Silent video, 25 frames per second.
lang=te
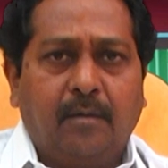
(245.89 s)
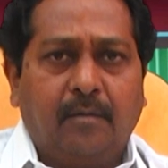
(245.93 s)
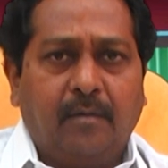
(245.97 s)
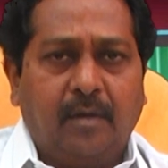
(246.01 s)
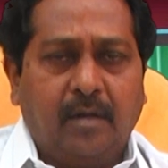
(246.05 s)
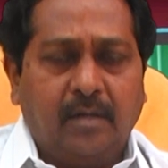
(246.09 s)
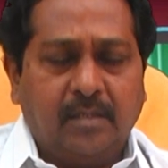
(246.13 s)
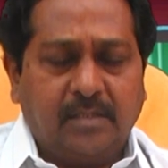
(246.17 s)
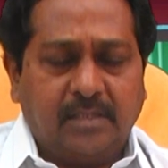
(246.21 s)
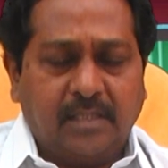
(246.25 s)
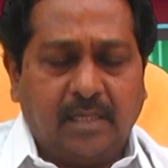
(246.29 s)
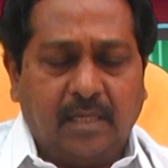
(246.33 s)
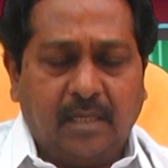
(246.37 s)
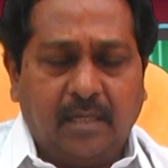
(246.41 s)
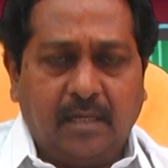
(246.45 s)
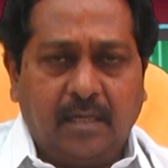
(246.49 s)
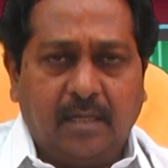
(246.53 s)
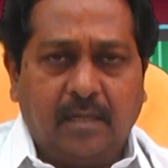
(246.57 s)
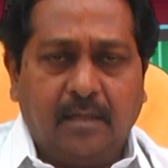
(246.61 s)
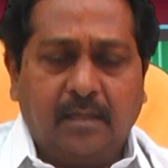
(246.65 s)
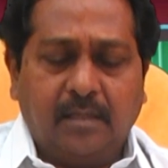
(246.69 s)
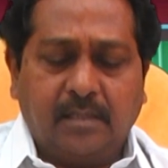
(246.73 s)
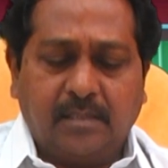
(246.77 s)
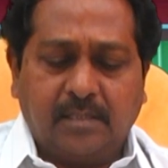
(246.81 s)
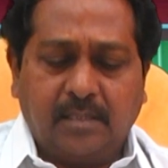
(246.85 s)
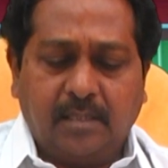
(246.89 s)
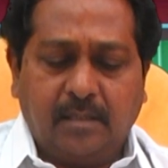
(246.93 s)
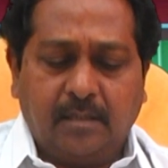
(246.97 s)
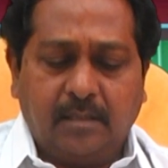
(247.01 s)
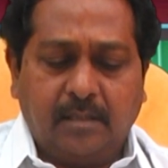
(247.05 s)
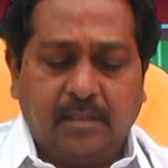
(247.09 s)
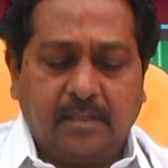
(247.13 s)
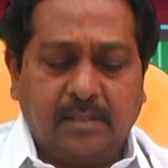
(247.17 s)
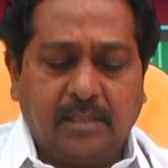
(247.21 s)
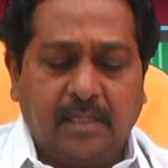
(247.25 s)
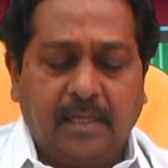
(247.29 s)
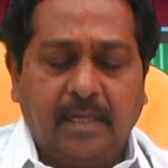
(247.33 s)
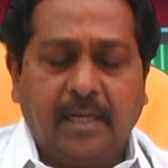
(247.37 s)
వాళ్ళు చాలా
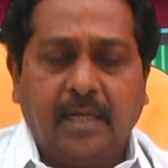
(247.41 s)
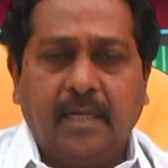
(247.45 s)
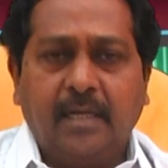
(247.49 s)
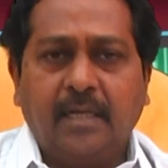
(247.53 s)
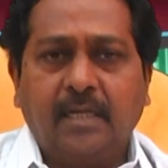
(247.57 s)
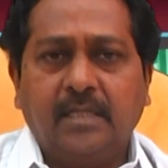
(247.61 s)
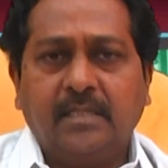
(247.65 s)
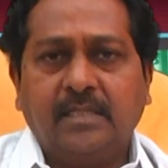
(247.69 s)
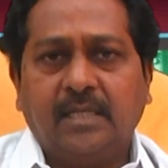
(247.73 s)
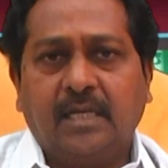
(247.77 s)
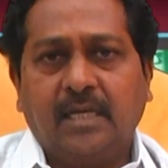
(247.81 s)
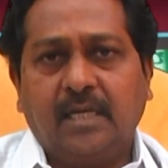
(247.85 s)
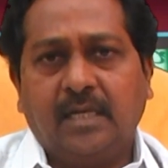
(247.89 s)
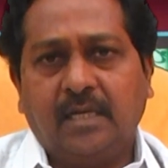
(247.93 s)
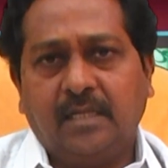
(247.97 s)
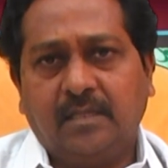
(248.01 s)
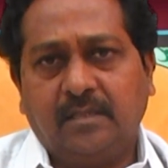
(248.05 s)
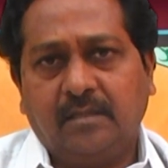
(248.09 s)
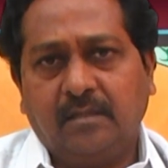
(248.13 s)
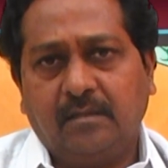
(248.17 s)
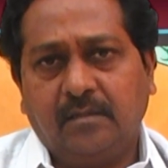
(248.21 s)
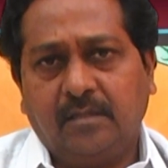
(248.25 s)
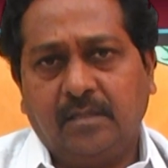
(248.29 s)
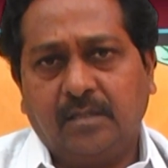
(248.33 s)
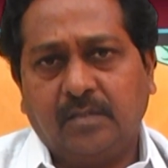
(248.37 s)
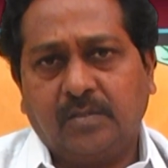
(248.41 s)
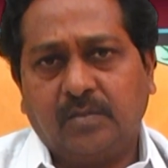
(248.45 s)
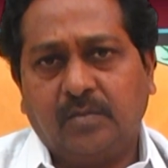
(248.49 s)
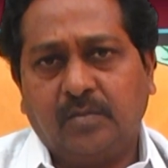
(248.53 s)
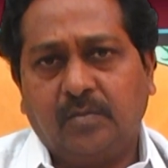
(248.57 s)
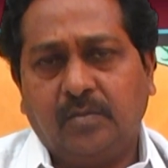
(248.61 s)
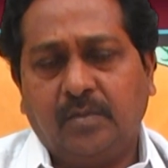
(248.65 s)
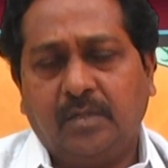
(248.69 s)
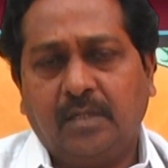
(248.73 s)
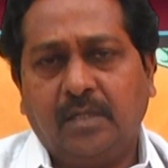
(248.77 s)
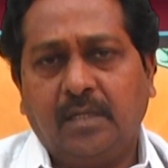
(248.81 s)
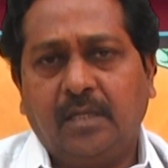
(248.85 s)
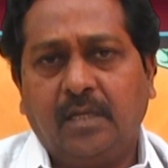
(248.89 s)
సరి అయిన జాగ్రత్తలు
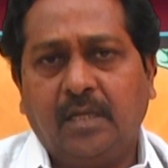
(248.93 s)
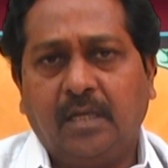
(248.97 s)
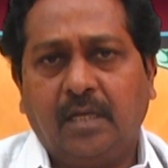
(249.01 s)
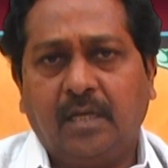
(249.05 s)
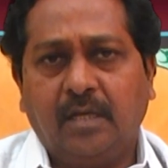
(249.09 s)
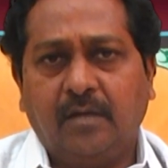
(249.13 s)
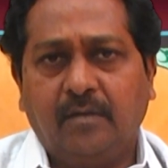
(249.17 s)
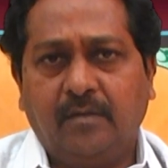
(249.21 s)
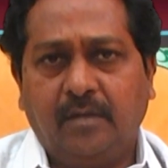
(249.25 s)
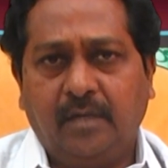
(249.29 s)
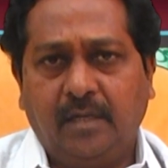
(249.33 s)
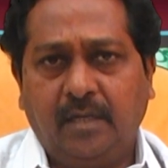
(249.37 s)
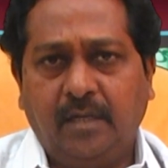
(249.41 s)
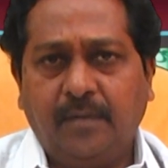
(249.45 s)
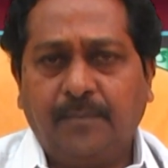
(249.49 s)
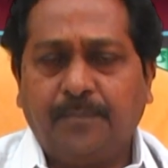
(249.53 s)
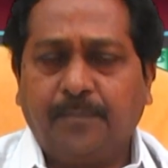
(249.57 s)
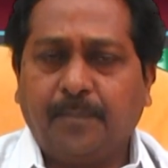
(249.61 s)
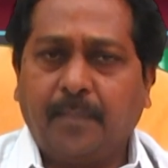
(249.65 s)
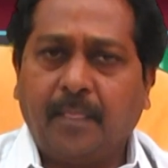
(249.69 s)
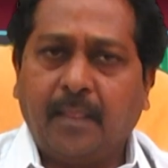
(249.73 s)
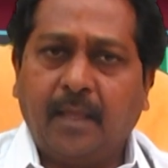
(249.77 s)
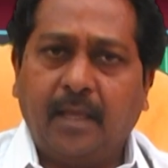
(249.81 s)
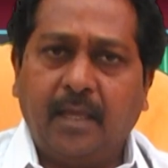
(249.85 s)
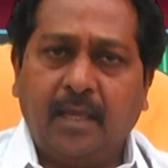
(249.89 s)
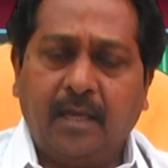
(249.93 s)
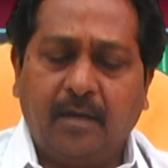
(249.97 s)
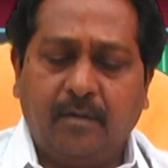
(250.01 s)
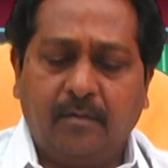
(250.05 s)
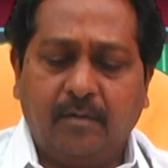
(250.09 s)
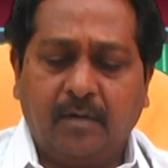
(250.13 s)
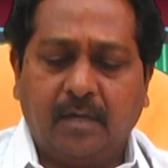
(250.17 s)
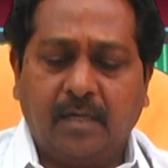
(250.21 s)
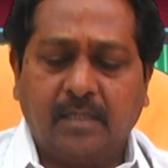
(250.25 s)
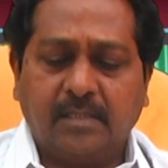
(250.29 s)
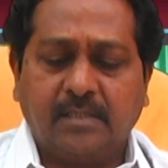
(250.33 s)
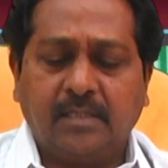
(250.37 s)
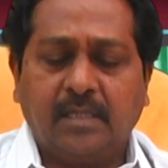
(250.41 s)
తీసుకుంటే రికవరీ అయ్యే
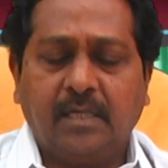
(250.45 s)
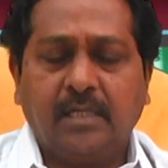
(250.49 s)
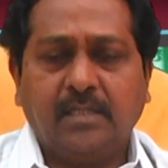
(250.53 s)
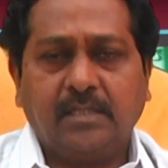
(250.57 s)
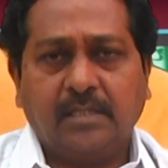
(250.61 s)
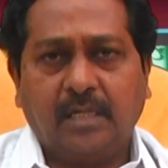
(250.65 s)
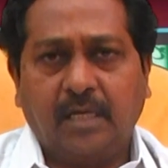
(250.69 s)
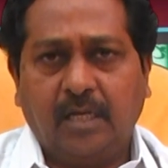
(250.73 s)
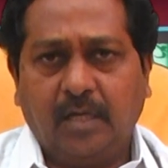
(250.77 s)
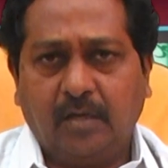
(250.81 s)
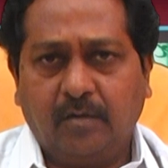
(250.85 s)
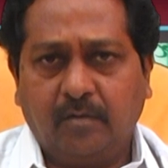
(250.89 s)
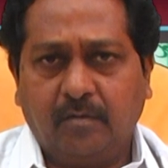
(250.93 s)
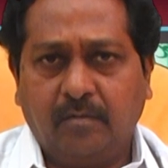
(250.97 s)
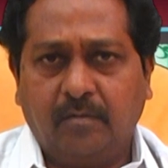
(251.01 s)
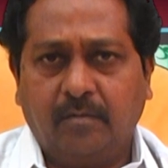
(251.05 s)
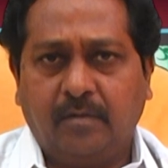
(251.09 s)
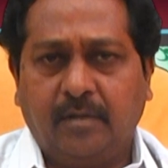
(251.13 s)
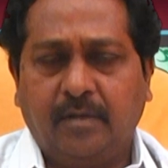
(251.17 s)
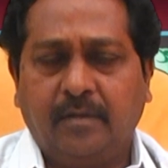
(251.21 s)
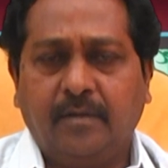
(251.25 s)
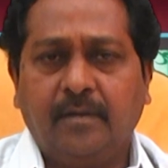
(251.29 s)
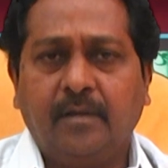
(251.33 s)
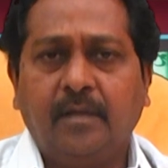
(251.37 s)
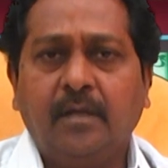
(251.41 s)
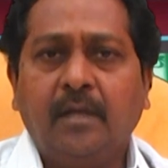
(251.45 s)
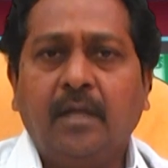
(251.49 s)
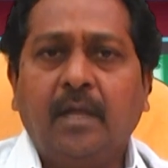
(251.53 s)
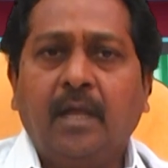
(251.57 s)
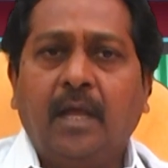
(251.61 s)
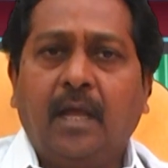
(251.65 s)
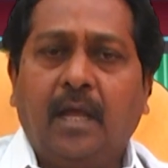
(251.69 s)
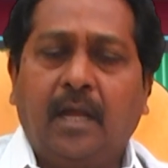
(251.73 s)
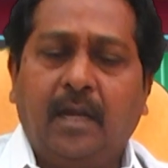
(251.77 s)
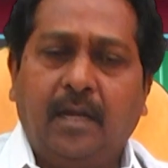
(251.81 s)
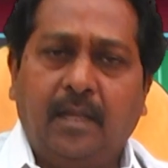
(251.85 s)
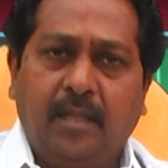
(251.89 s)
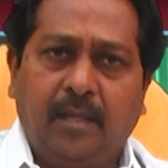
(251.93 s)
అవకాశాలు చాలా ఎక్కువ ఉన్నాయి
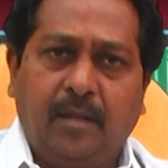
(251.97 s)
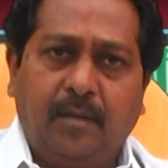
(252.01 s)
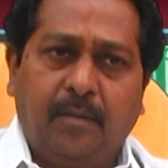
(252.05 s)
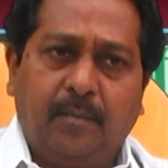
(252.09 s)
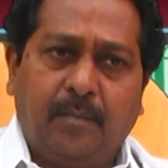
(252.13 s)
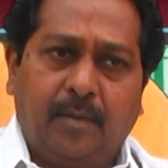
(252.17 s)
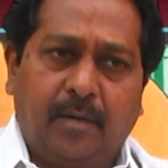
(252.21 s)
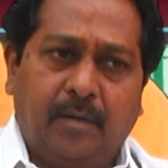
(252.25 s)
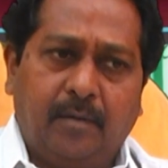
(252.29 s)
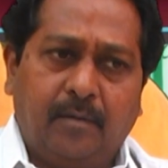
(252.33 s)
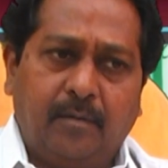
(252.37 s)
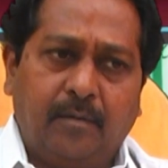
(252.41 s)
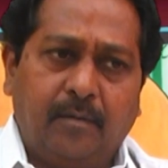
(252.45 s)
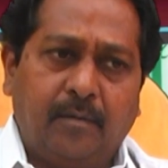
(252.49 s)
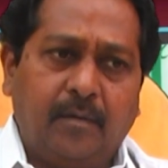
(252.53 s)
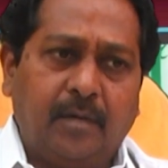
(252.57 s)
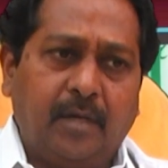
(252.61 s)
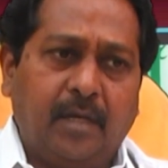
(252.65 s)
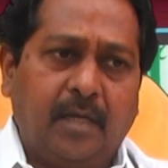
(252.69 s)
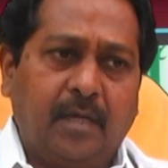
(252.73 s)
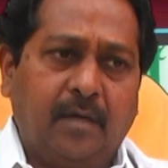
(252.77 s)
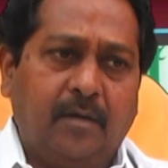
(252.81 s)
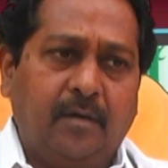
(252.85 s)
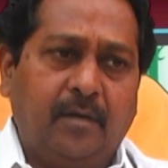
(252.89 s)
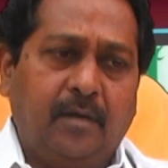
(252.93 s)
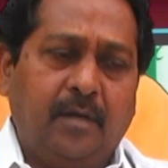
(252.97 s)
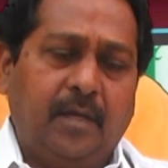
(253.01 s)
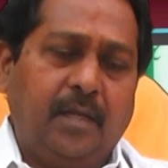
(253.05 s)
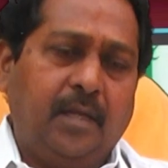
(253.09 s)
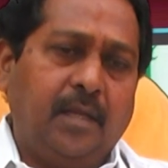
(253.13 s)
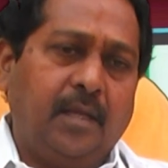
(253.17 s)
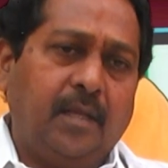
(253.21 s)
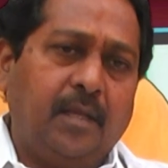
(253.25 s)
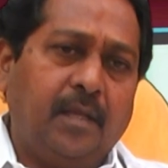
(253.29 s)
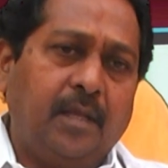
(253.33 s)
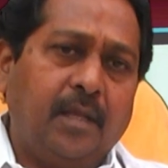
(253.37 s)
అని మనం రికవరీ